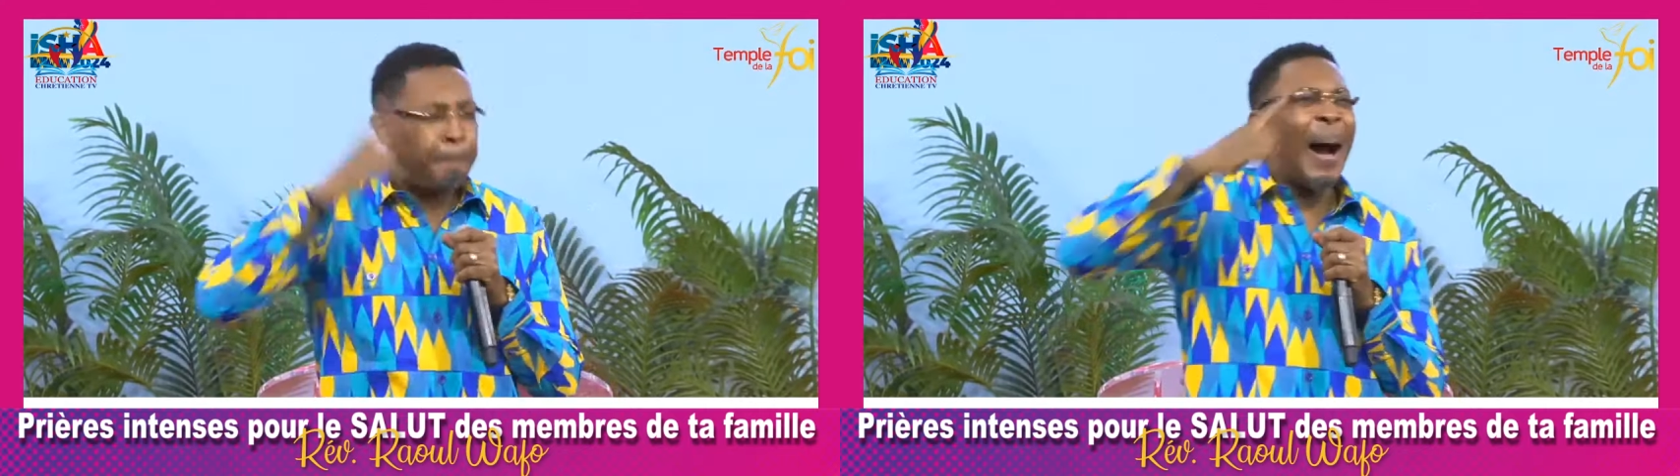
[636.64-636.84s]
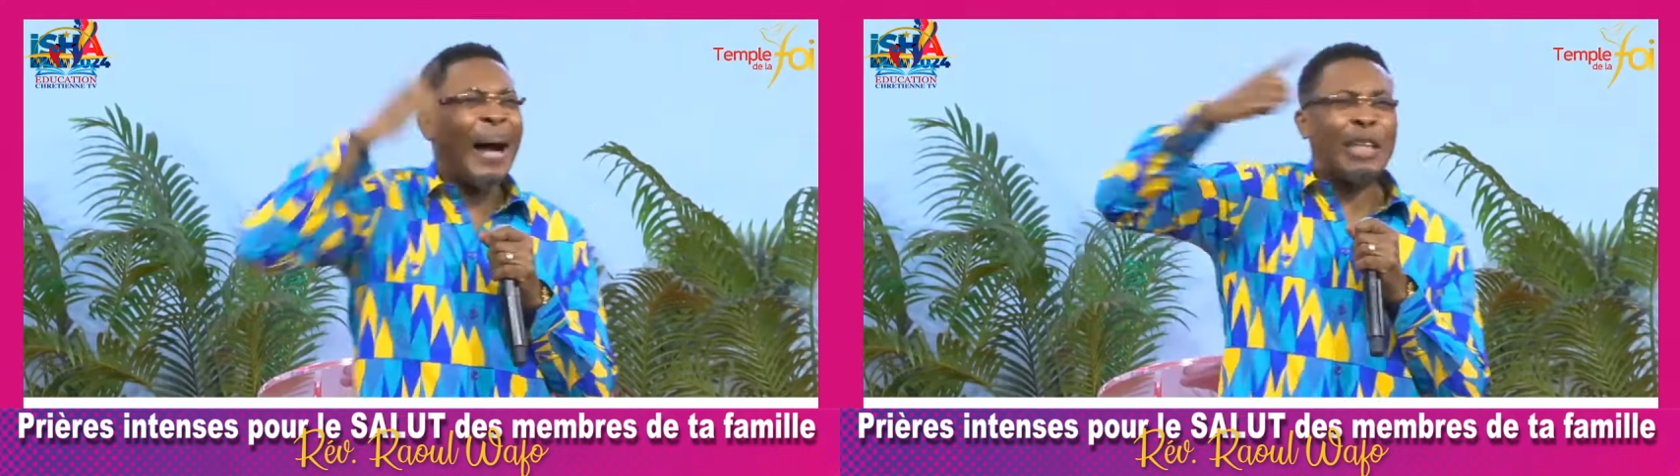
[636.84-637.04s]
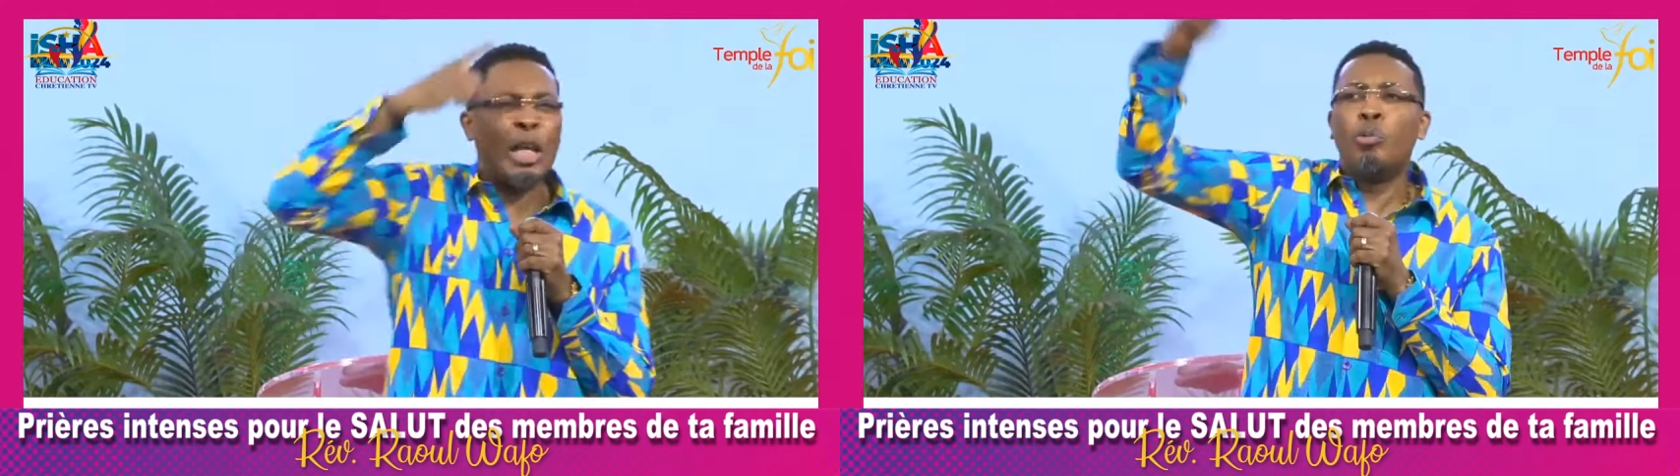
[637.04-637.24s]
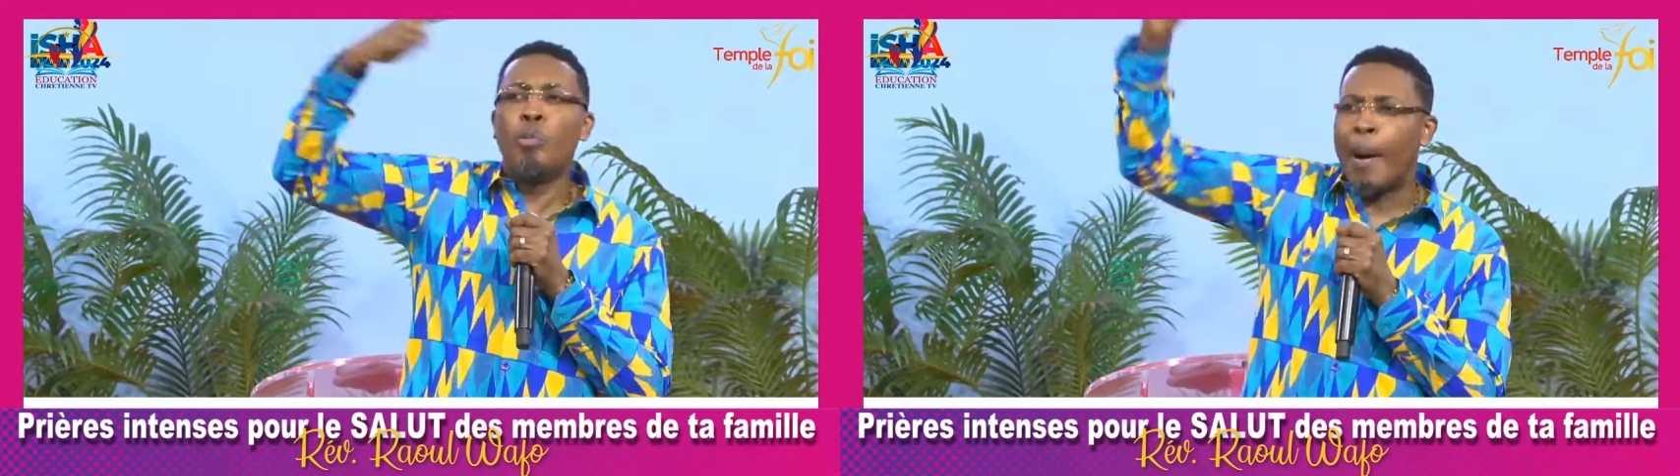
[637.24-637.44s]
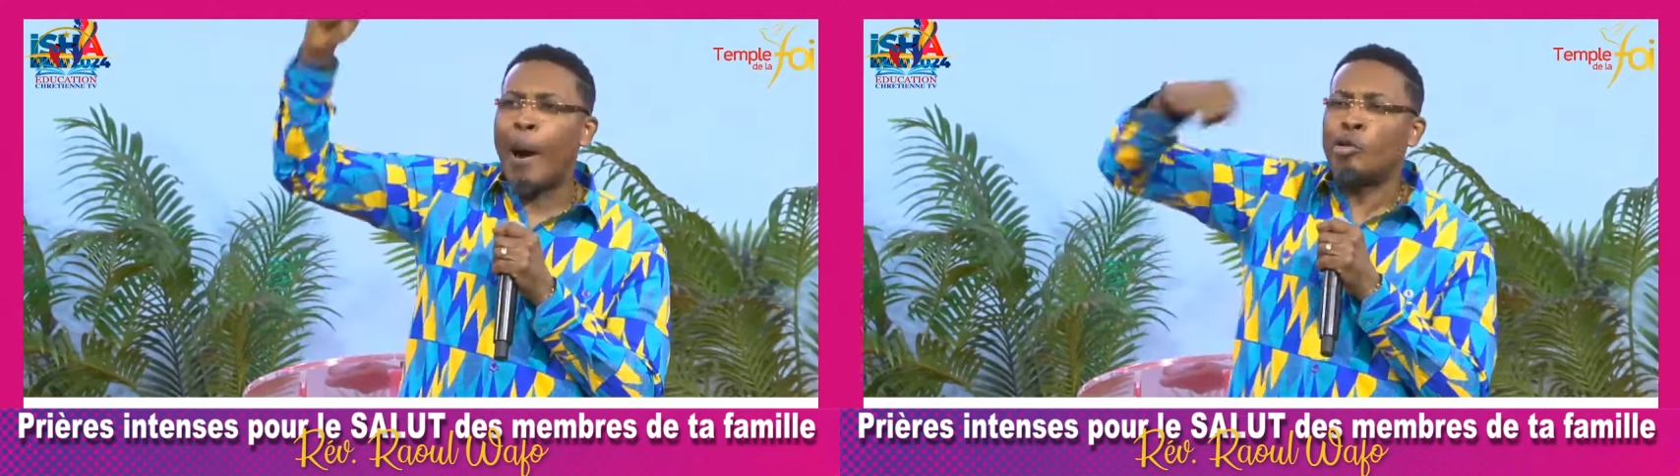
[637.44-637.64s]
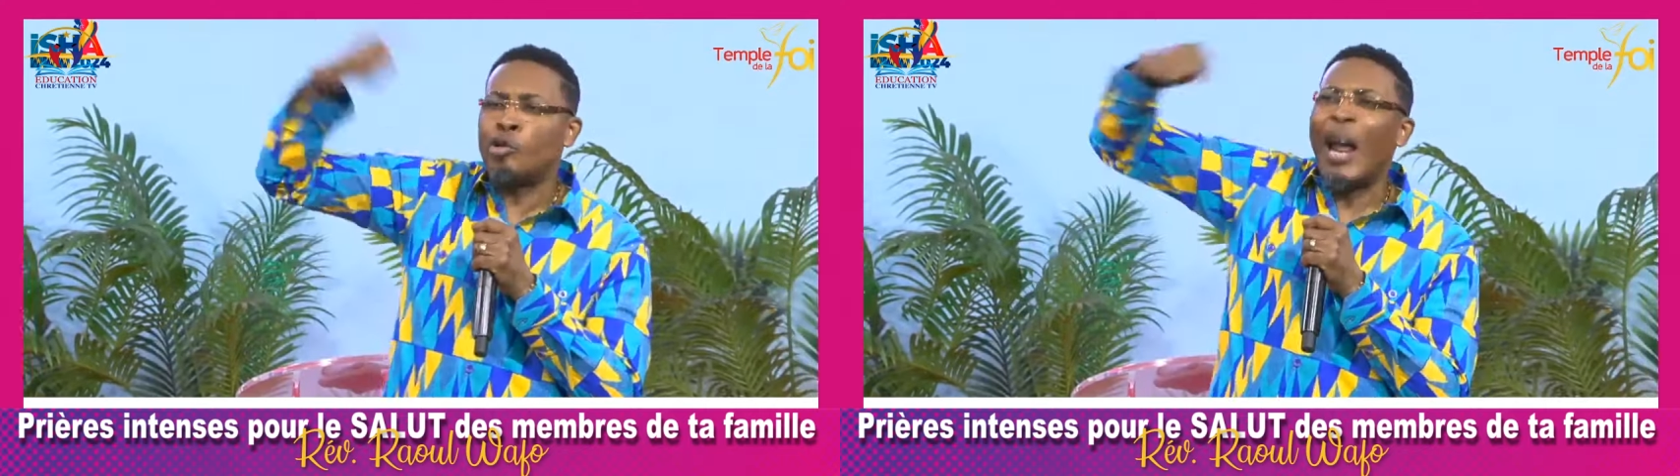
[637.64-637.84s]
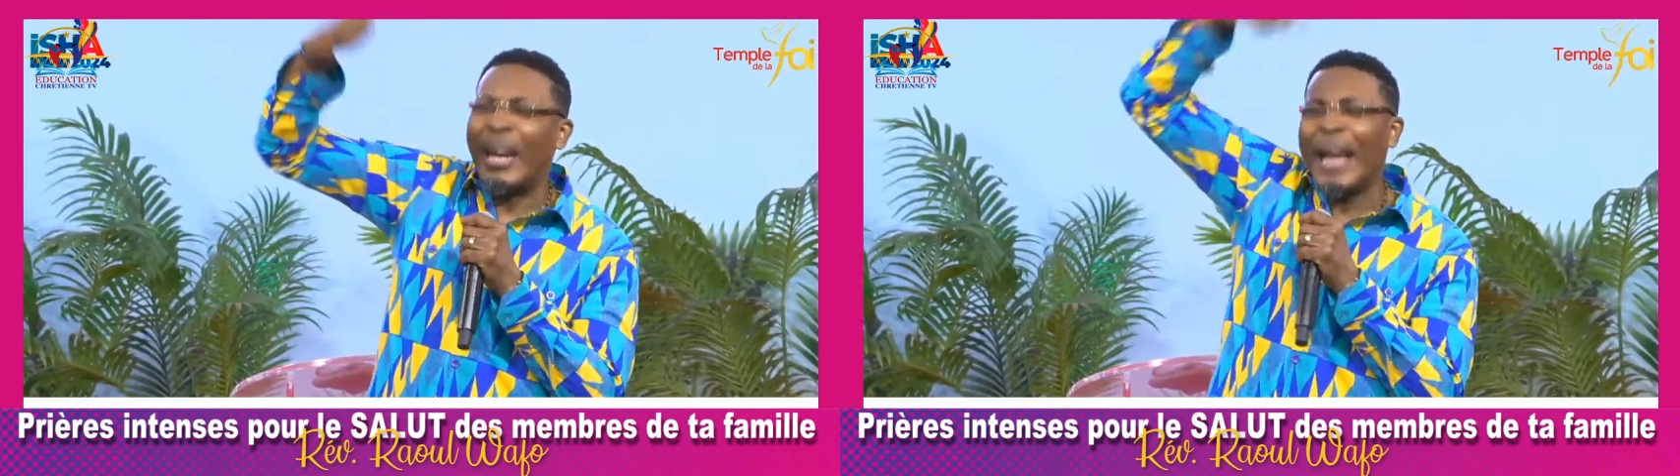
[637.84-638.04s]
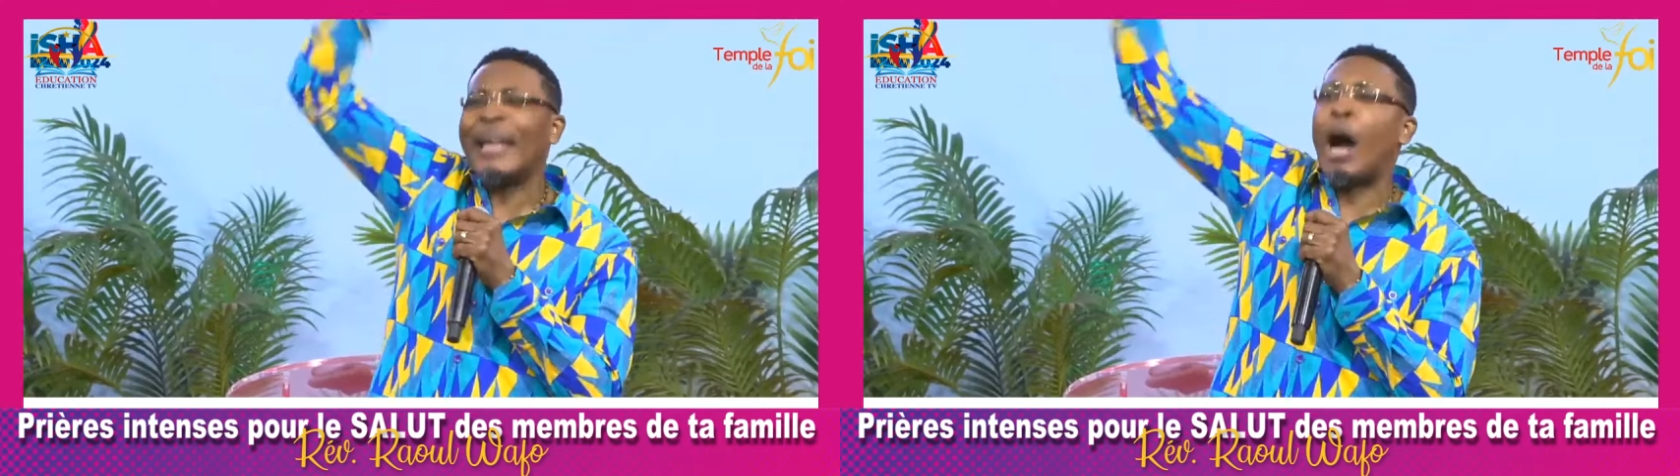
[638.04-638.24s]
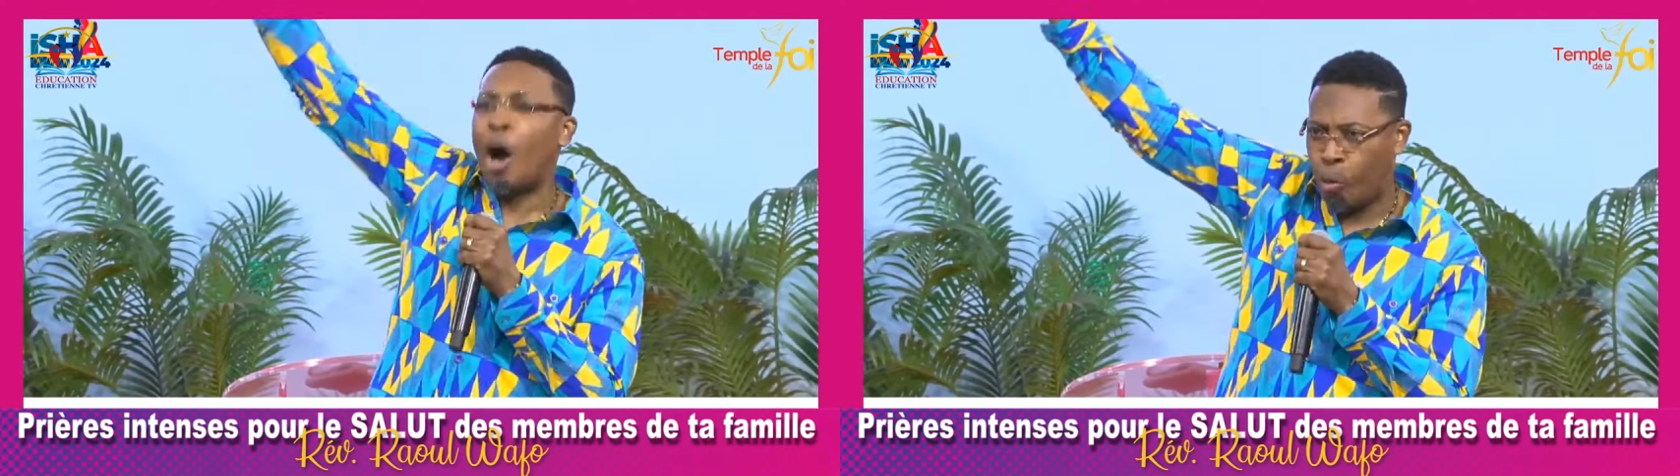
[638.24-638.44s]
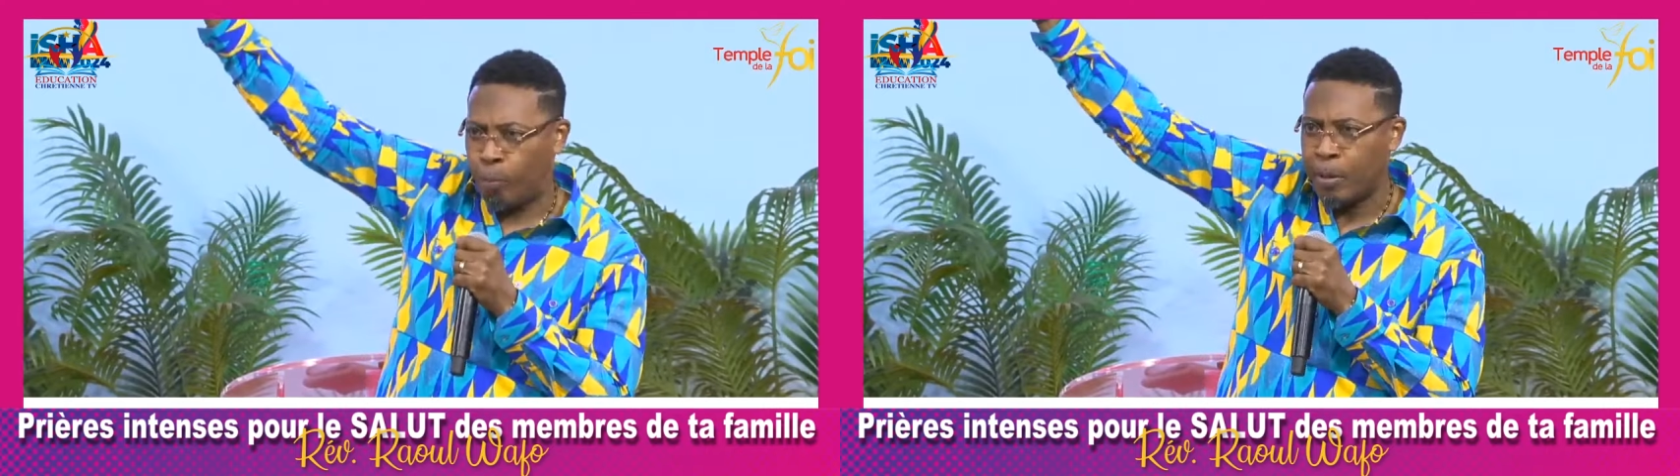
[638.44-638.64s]
partir du moment où tu es né d'en
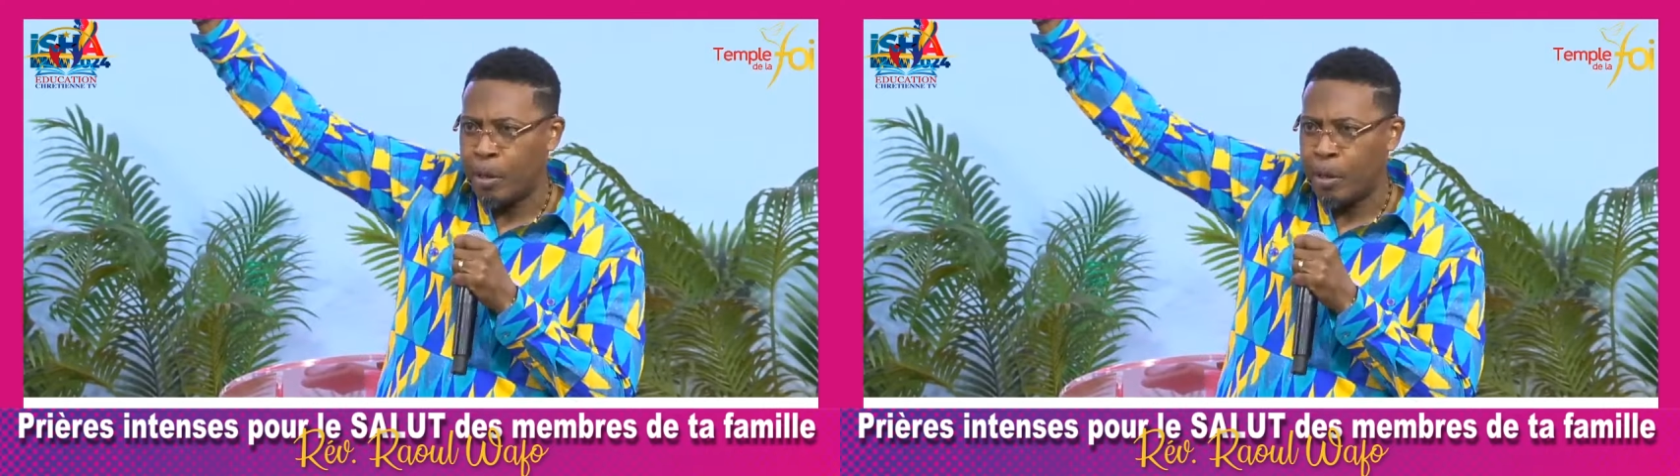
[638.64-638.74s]
haut,